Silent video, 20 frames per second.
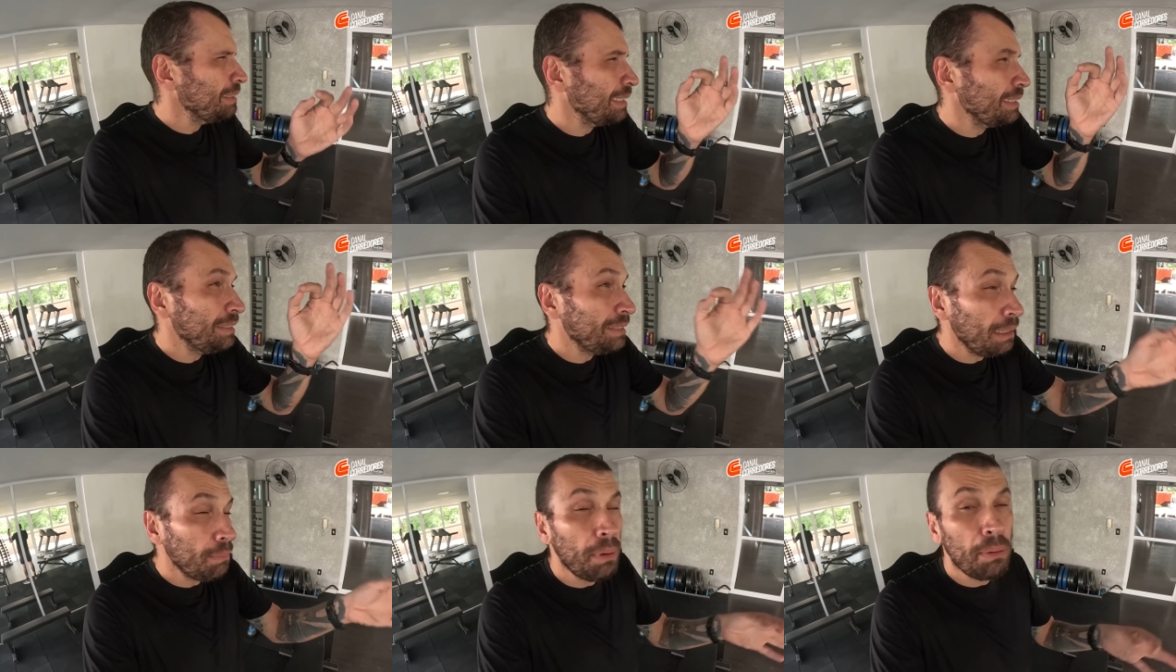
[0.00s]
tá
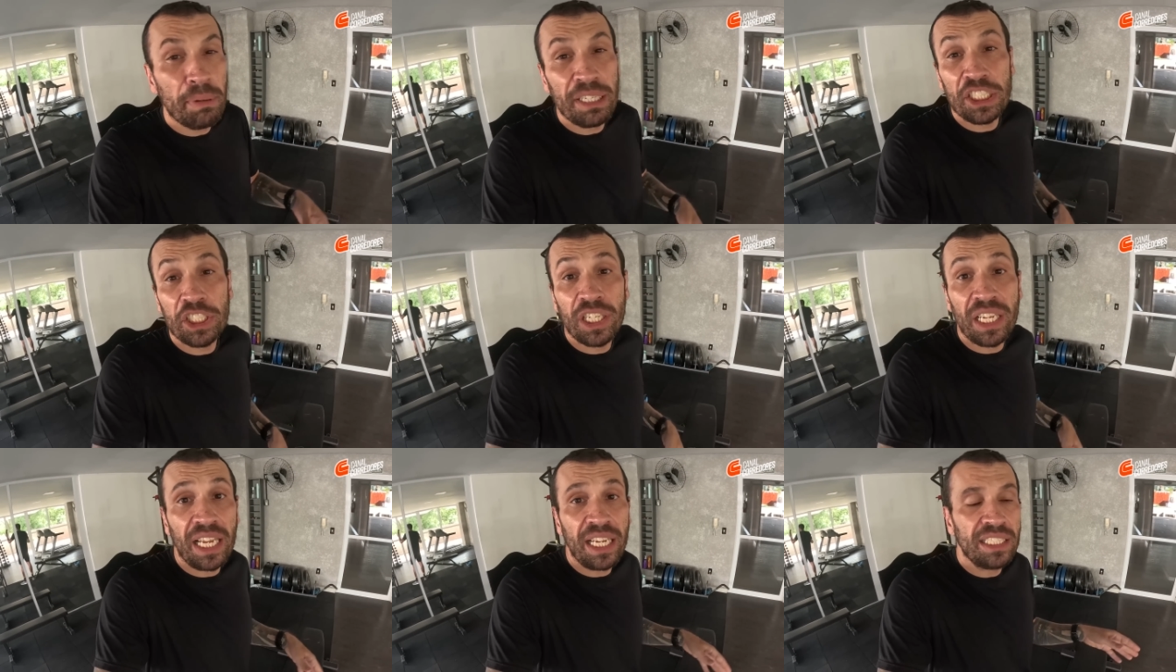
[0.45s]

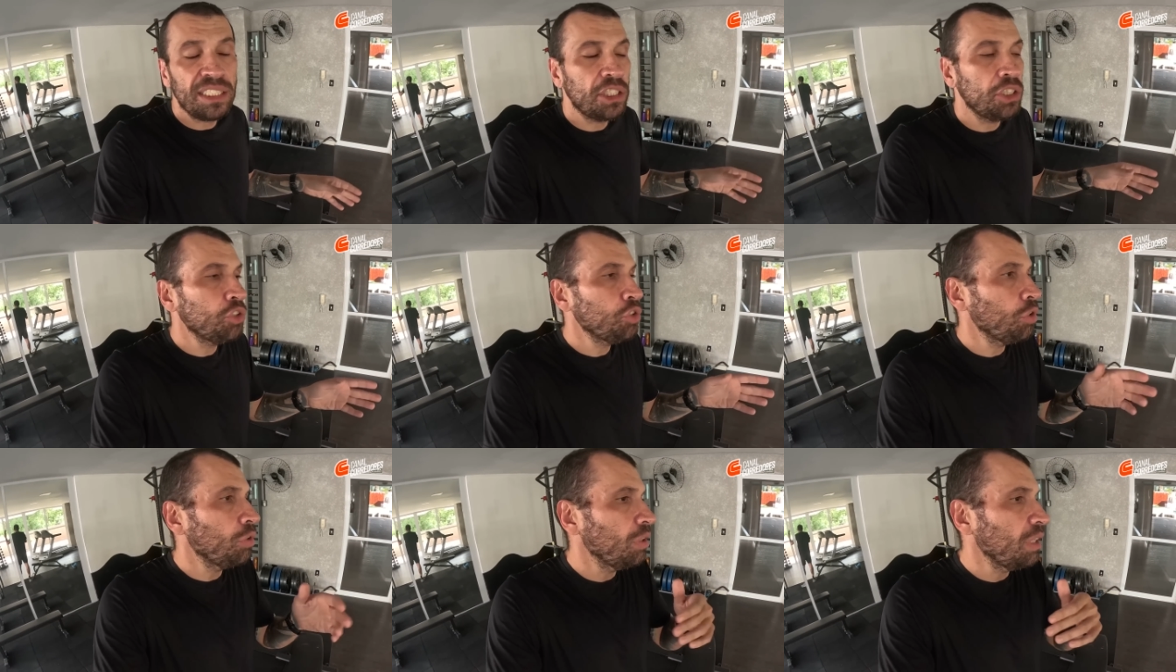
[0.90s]
extremamente
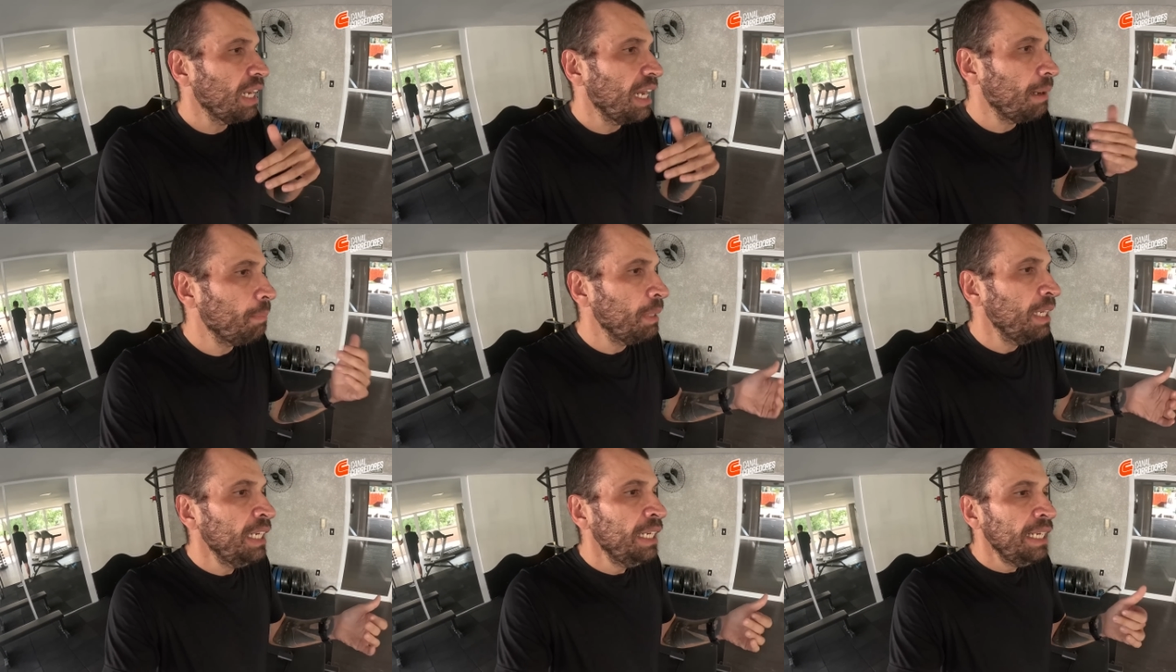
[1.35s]
quente em
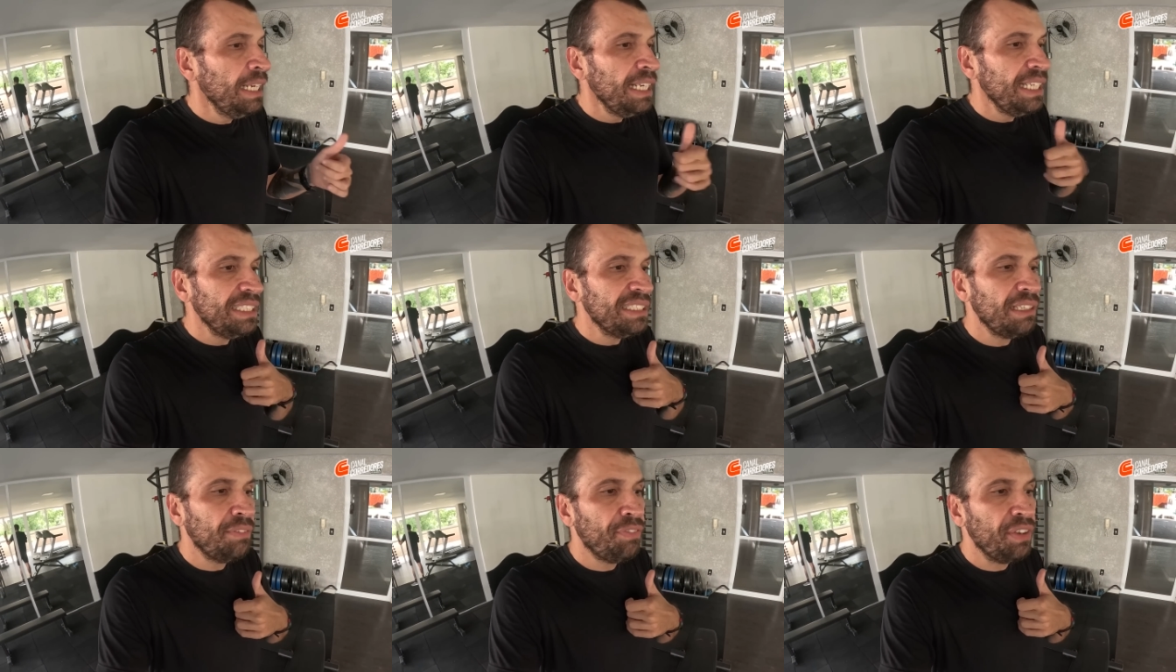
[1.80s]
Sorocaba
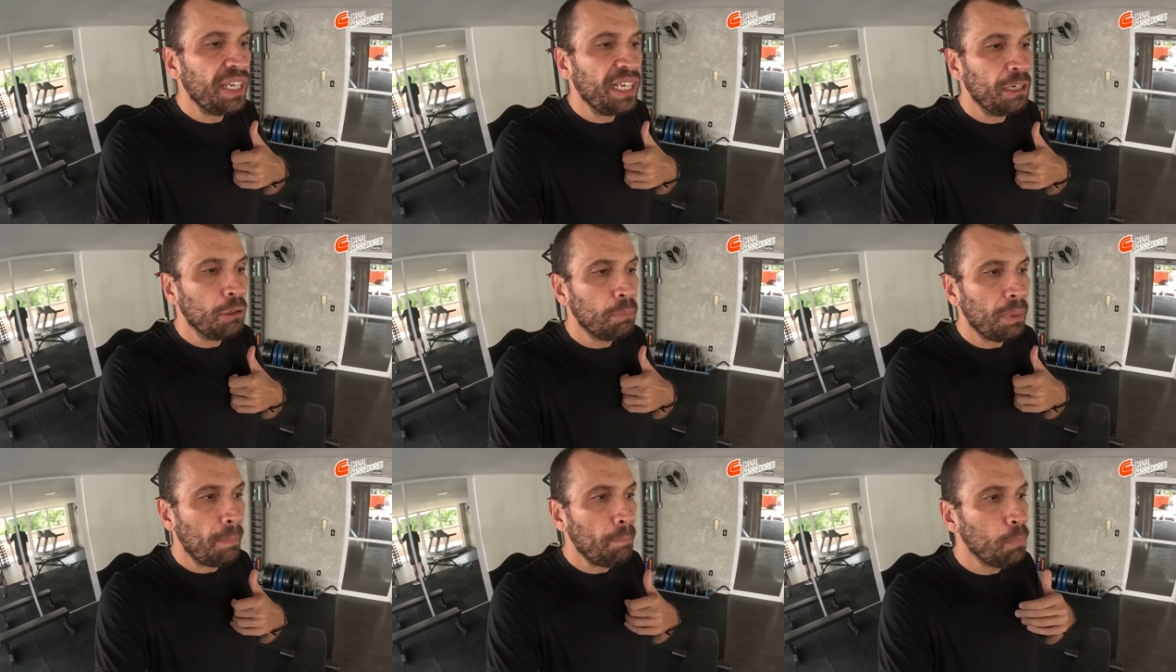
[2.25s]
e você fica
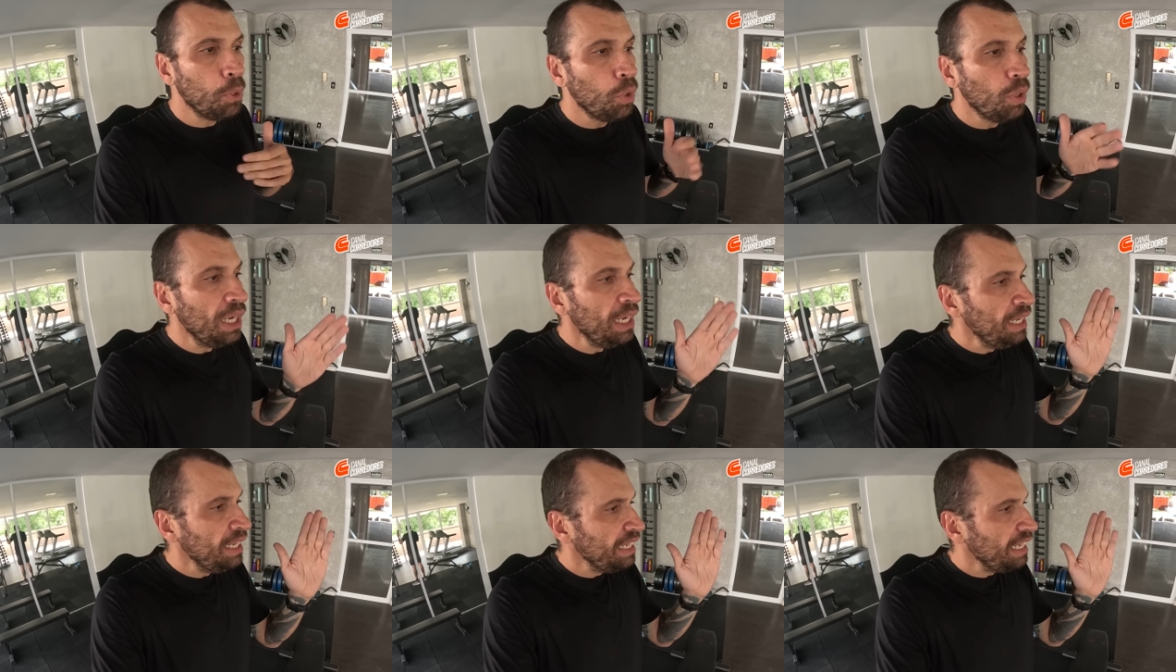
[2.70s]
numa
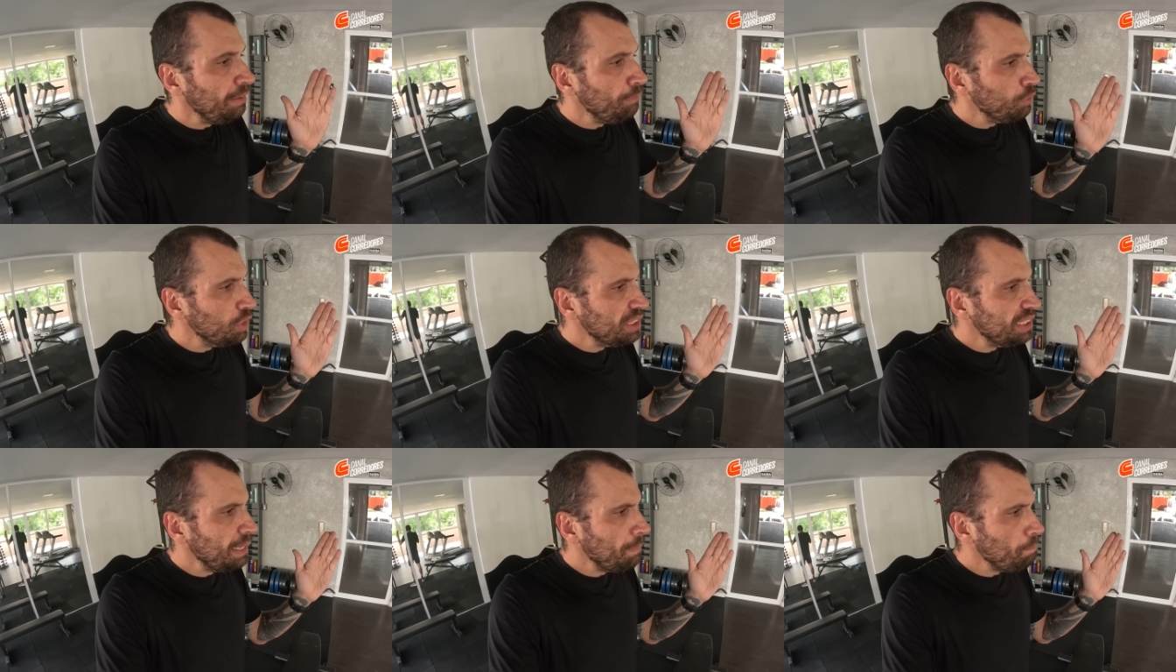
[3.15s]
boa e
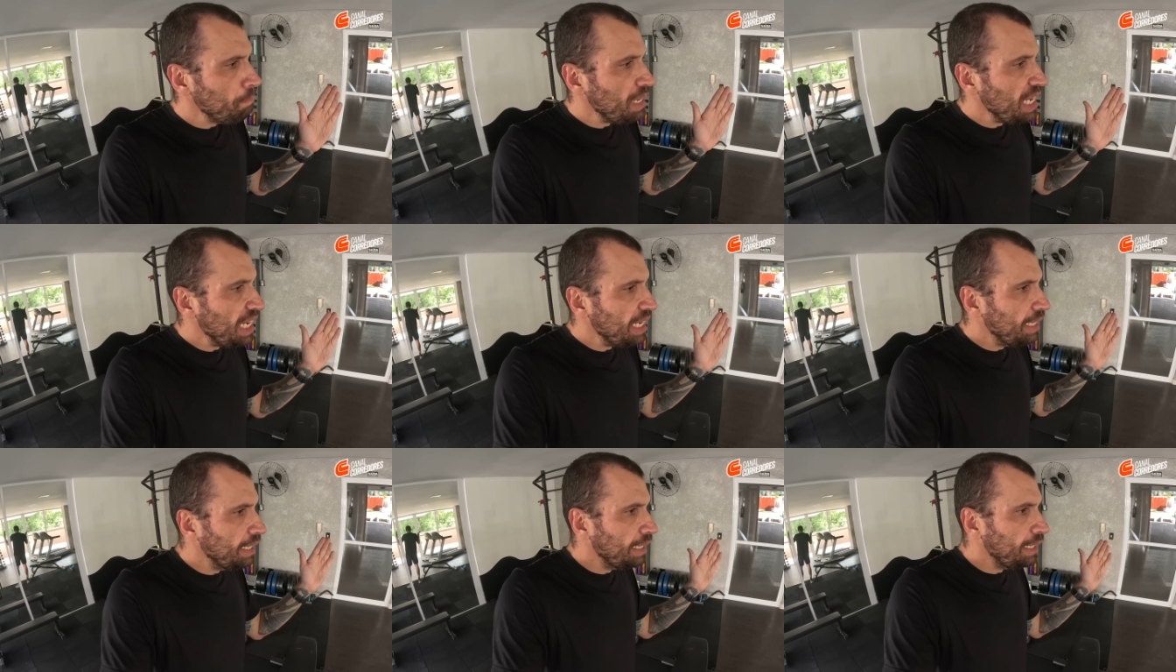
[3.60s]
você
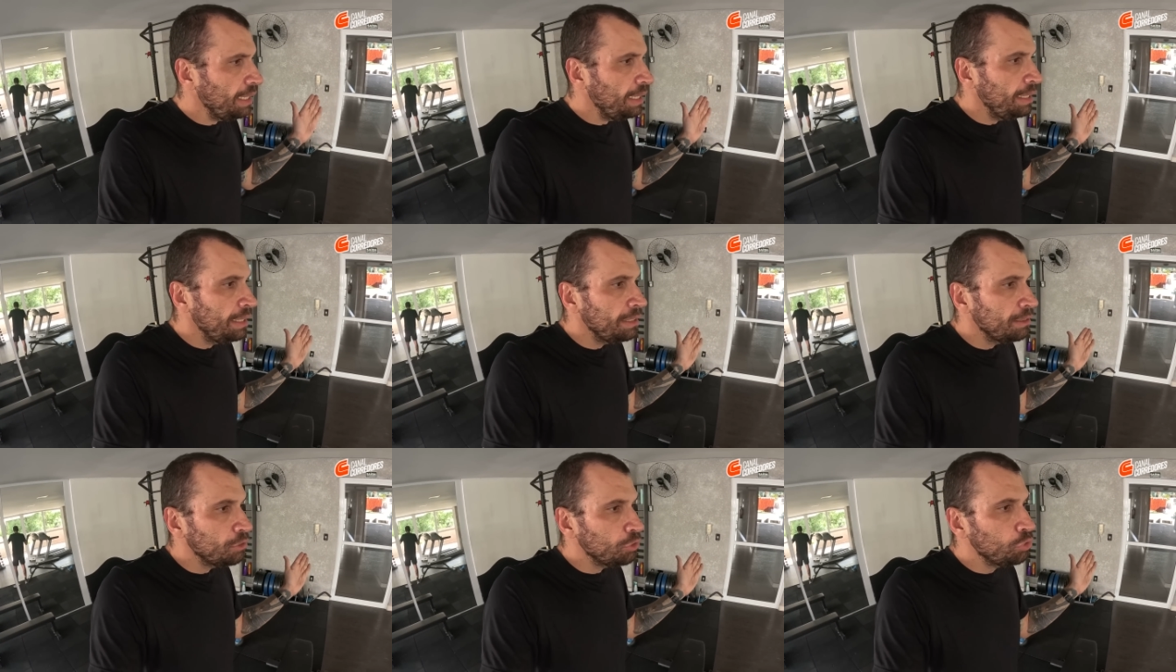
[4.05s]
migra
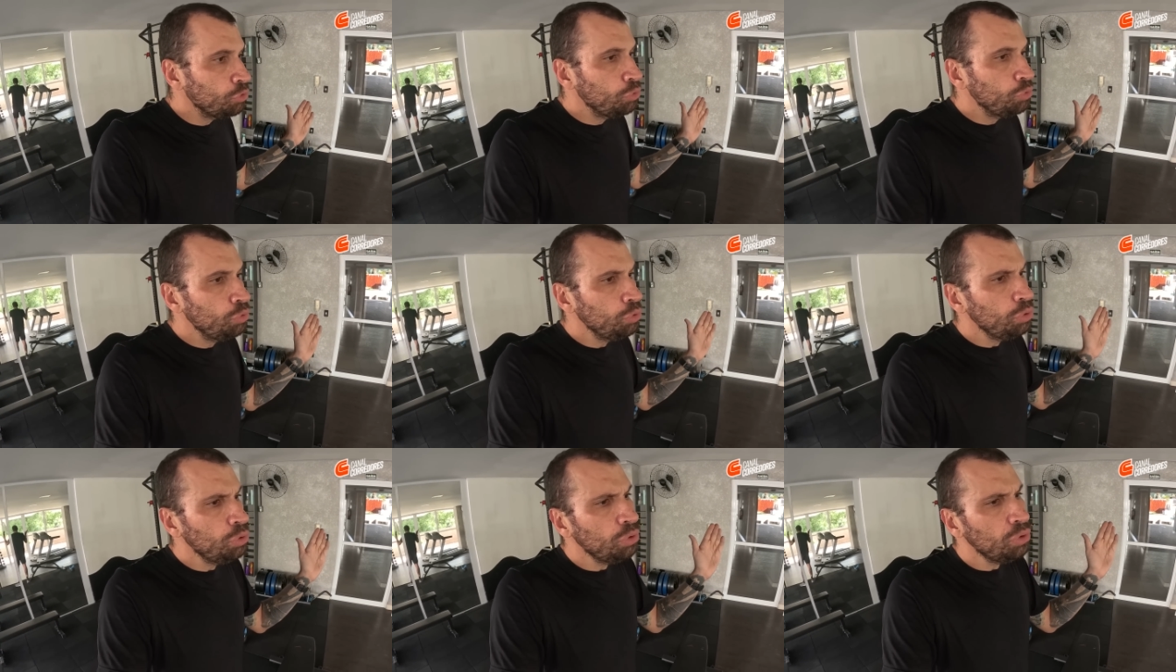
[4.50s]

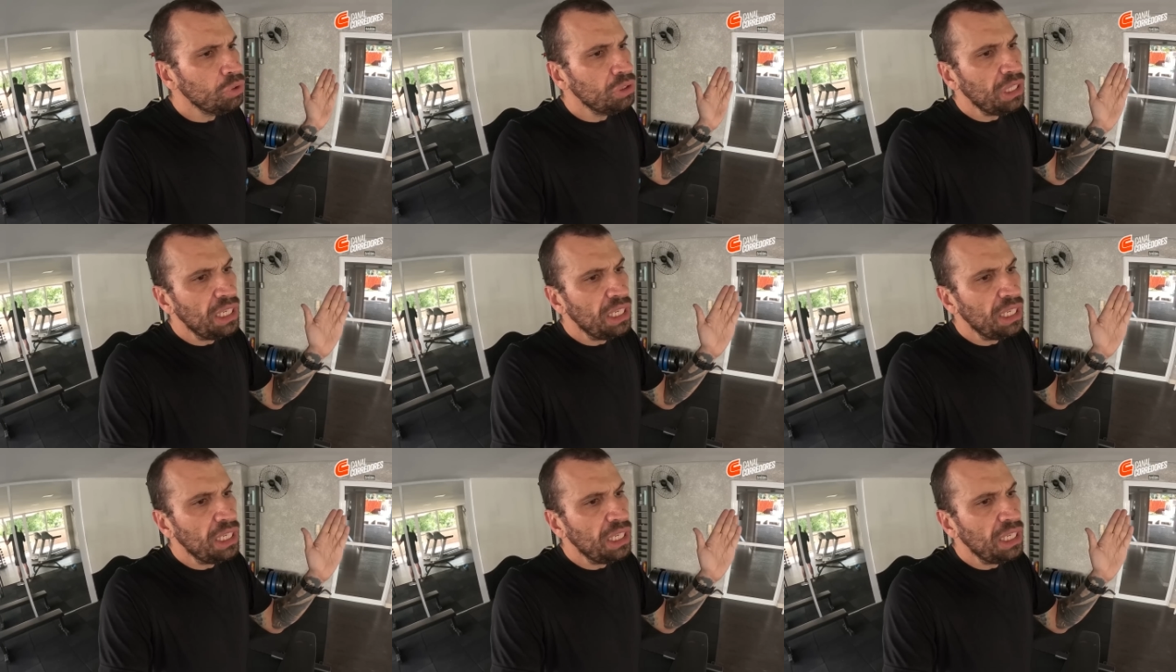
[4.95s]
do,